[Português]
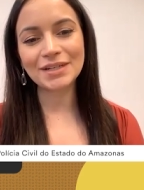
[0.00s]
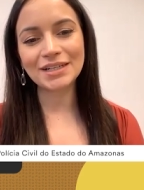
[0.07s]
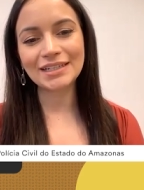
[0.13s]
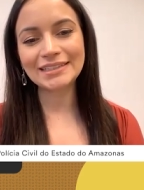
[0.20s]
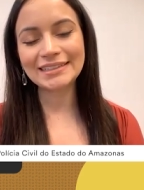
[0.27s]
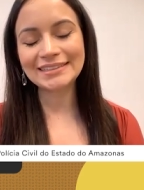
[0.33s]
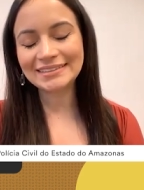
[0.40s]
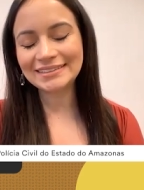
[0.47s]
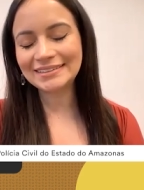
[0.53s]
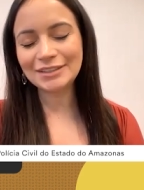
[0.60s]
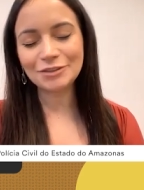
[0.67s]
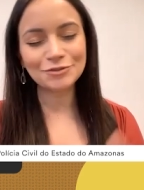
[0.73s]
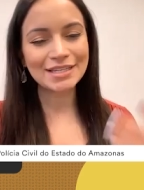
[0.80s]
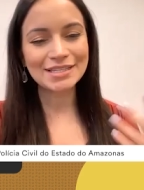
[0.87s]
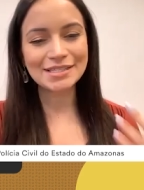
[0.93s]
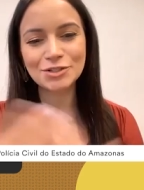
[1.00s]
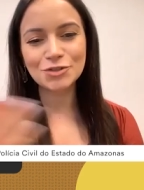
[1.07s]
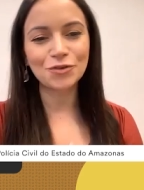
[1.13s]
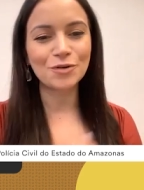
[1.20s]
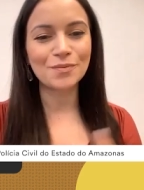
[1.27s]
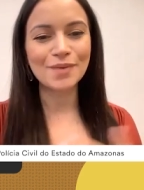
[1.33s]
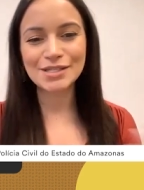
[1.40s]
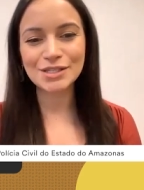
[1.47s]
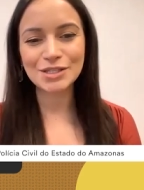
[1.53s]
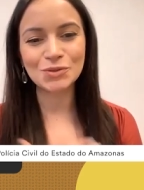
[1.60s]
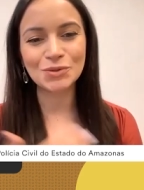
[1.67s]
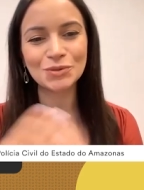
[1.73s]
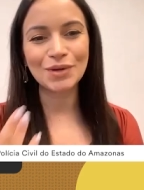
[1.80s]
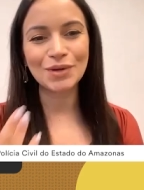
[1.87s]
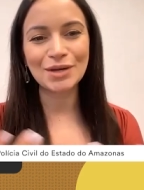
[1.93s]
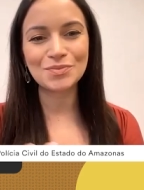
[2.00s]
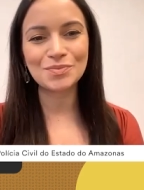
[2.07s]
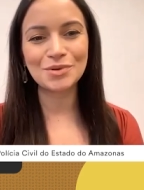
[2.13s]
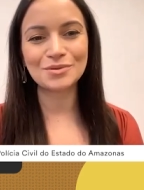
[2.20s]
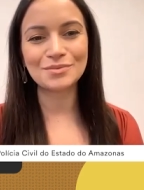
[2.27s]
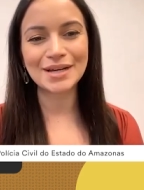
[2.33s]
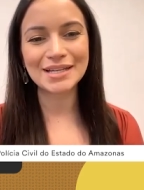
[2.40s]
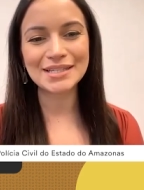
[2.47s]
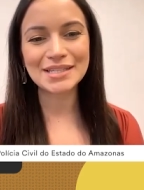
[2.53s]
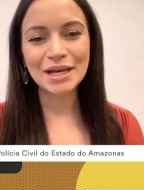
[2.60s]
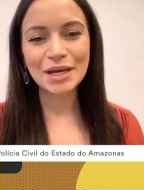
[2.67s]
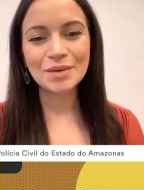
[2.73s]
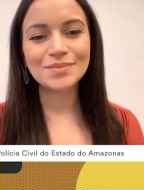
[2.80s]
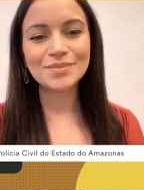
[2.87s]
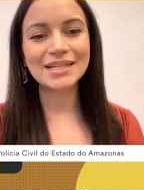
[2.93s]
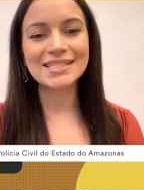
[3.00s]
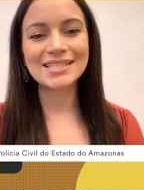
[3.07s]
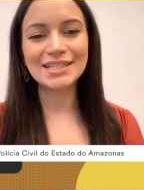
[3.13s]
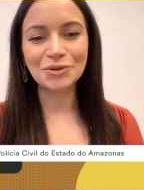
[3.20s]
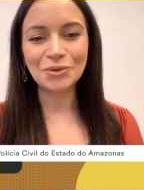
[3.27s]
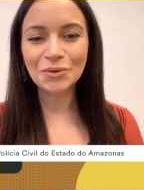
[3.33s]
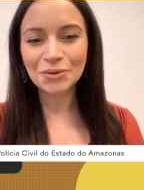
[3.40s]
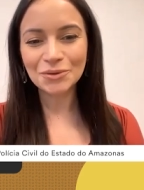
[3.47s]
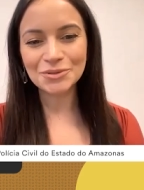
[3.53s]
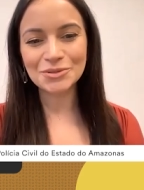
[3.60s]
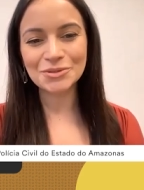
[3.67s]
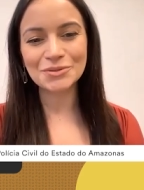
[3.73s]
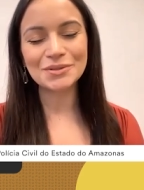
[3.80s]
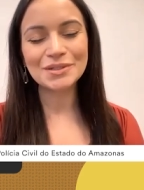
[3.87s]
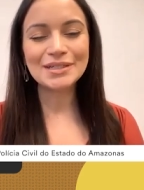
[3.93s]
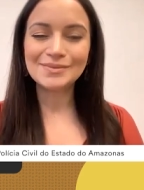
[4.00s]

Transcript: para talvez transformar esse estudo aí um pouco mais prazeroso,